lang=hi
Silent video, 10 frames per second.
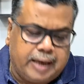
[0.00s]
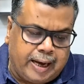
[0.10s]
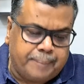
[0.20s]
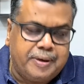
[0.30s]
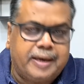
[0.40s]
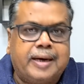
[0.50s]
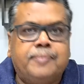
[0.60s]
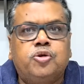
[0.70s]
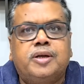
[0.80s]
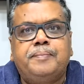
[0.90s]
आपने
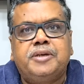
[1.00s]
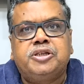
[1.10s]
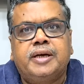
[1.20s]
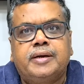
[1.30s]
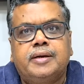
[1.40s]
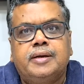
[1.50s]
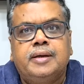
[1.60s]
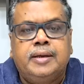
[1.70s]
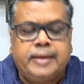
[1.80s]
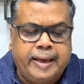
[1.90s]
खबरों के पीछे
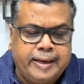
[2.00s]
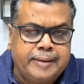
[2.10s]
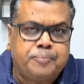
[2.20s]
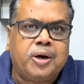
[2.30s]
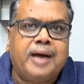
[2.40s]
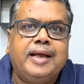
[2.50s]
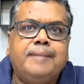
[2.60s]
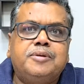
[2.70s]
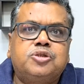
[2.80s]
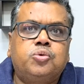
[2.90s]
के यदि पुराने
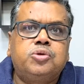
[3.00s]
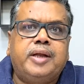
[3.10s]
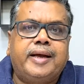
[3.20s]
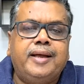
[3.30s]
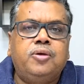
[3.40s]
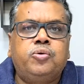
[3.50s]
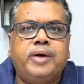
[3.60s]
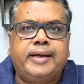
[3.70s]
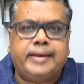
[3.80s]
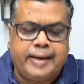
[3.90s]
एपिसोड देखे
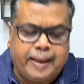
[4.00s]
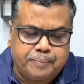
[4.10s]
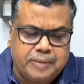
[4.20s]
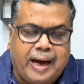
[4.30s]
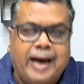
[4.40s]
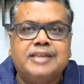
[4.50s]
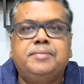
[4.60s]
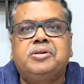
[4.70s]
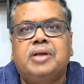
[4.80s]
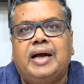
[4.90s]
होंगे यदि आप आज
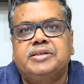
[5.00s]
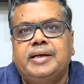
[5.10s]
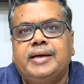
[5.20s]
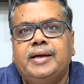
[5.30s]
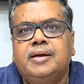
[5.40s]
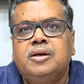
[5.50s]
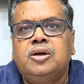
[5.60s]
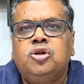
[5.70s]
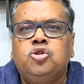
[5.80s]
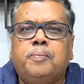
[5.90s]
भी तलाशेंगे
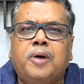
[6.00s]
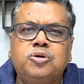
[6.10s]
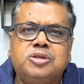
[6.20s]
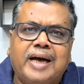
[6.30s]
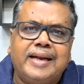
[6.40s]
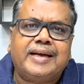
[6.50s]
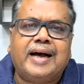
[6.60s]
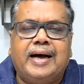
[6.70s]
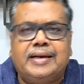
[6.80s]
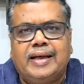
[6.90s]
तो बहुत सारी
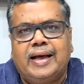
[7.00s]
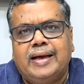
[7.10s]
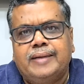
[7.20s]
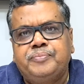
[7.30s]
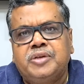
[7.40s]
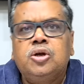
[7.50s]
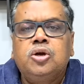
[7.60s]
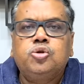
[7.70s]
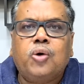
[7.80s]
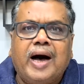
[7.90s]
कहानियां हैं
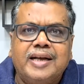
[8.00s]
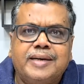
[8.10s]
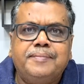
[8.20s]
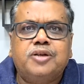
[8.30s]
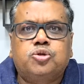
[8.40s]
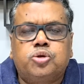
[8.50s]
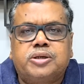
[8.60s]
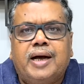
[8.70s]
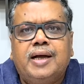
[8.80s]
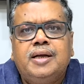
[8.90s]
तो आज हमने
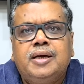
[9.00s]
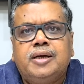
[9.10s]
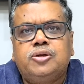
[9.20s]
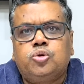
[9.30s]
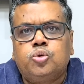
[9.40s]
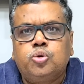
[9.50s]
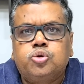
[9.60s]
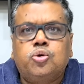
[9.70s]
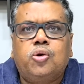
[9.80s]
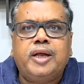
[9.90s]
सोचा कि
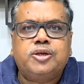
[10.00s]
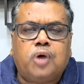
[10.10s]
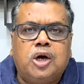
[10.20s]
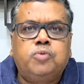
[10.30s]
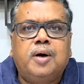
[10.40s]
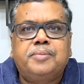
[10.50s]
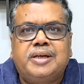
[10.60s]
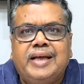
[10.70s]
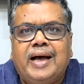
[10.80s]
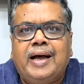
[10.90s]
दूसरों ने जो अनुभव
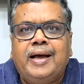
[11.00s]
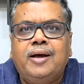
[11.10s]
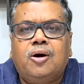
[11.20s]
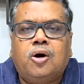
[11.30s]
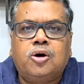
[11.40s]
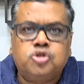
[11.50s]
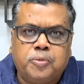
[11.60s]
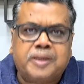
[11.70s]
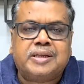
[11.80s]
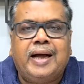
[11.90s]
किया है और
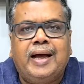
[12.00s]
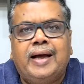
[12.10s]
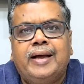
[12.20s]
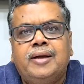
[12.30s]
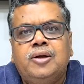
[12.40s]
जो बताया है